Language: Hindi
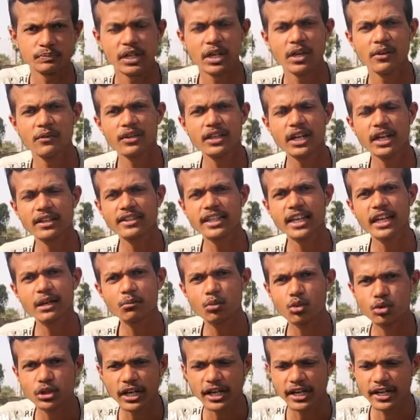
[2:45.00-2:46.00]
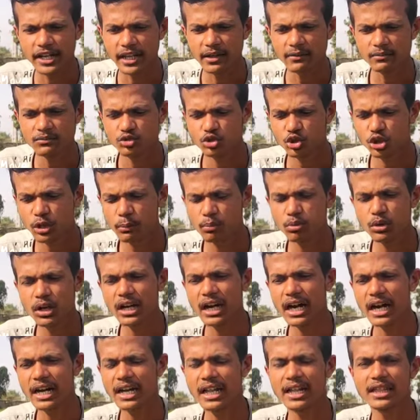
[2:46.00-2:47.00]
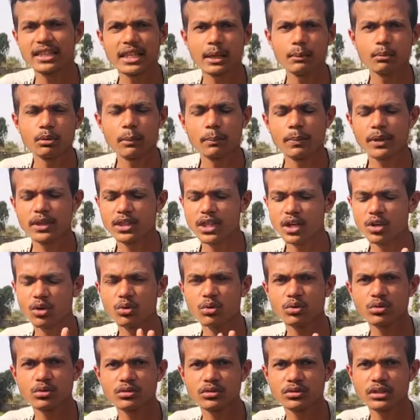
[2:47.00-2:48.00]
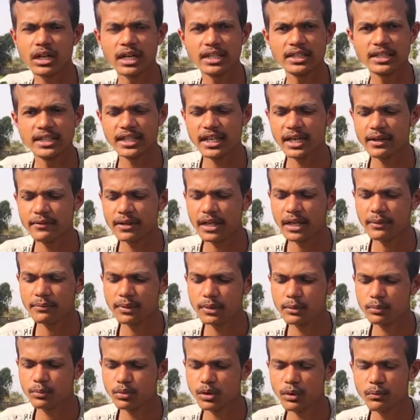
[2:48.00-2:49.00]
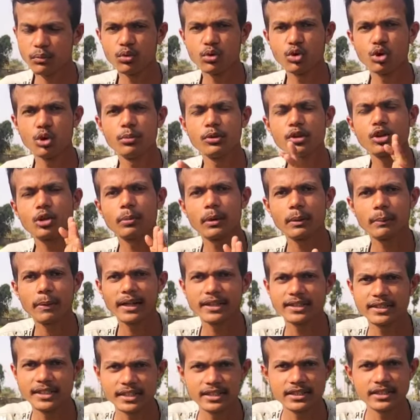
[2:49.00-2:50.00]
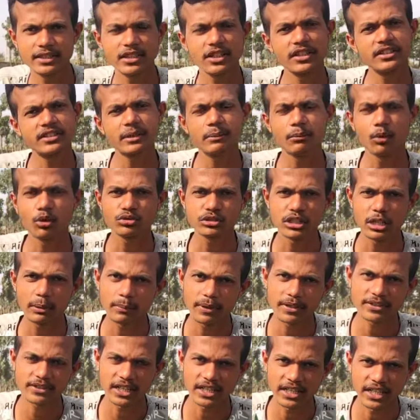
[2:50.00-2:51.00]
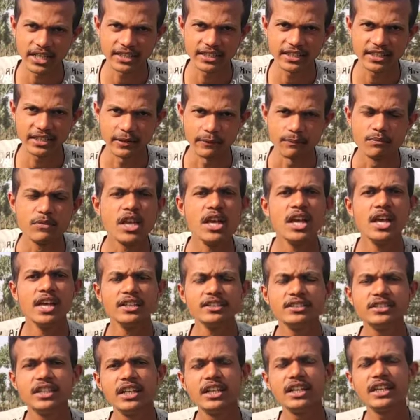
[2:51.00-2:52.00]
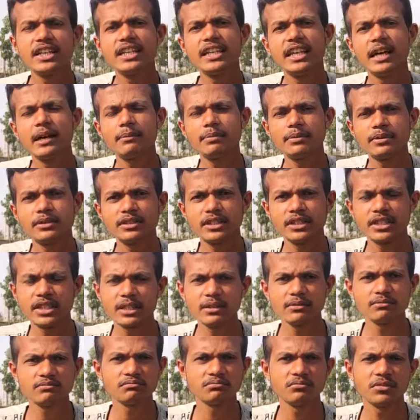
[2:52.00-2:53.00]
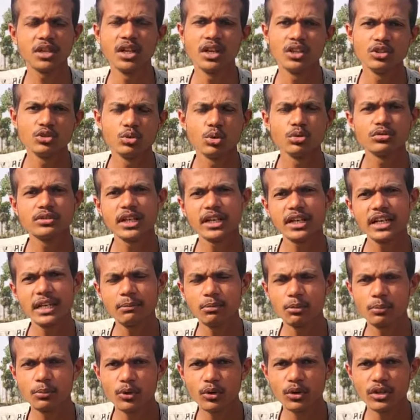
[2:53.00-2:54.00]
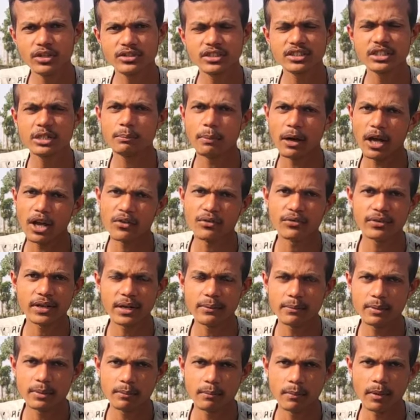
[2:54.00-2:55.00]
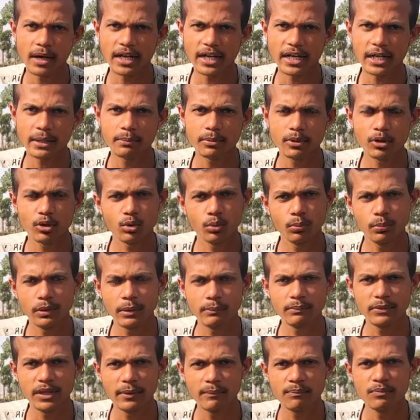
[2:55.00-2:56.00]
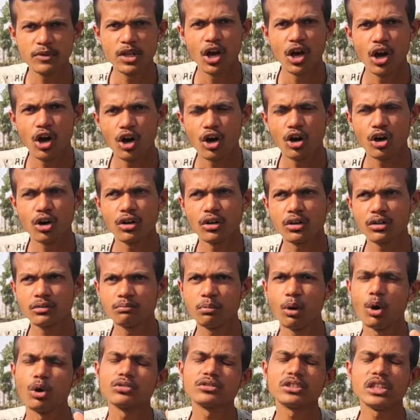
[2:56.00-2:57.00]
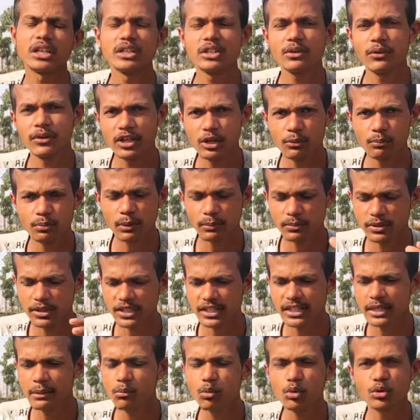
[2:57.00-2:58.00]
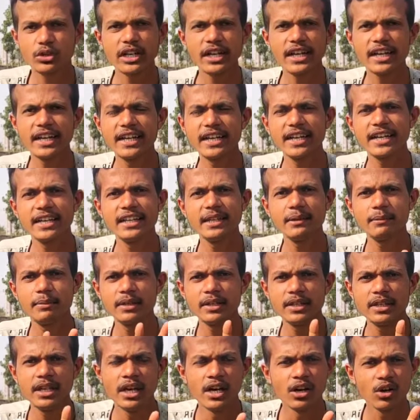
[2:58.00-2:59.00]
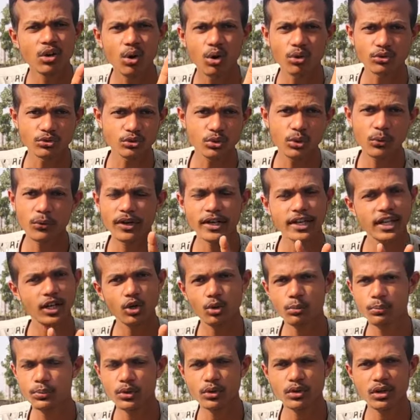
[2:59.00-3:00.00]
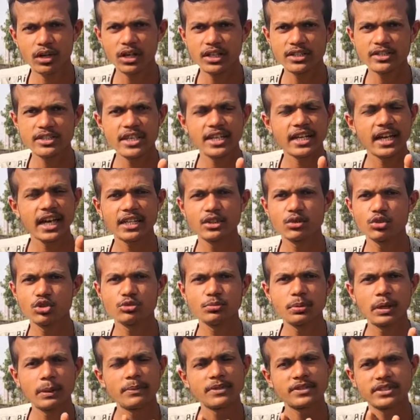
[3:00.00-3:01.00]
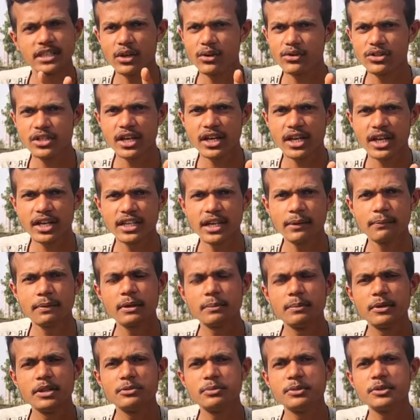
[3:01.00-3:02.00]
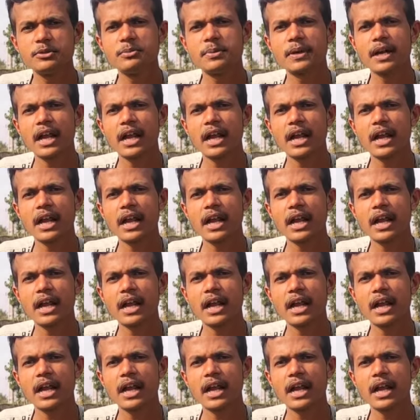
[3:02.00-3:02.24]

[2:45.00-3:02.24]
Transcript: फिर आता है एक मोटा कीड़ा जो कि पूरा खा डालता है पूरा पत्ता को खा देगा या फिर पूरा फूल गोभी को बर्बाद कर देता है ये सब बहुत सारी परेशानियाँ आती हैं झिल्ली के लिए आप देखिए झुलसा के लिए आप उपयोग कर सकते हैं बायोफ्रे भी मार्केट पर उपलब्ध है और बहुत सारी दवाइयाँ उपलब्ध है देखिए मोटा कीड़े के लिए भी कॉस्को वगैरह का उपयोग कर लीजिए एक आध दो स्प्रे में सही हो जाएगा या फिर बीच बीच पर